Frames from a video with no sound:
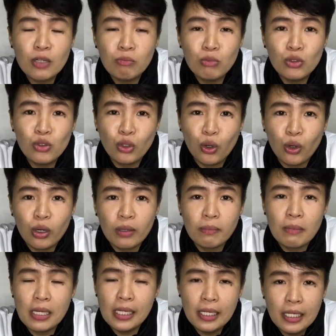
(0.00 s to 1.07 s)
ng bundok,
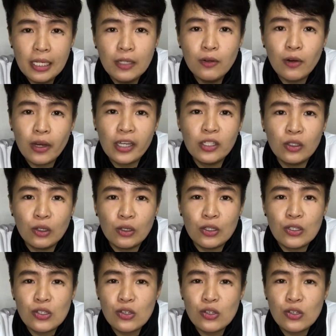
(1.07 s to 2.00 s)
maliligo kayo doon.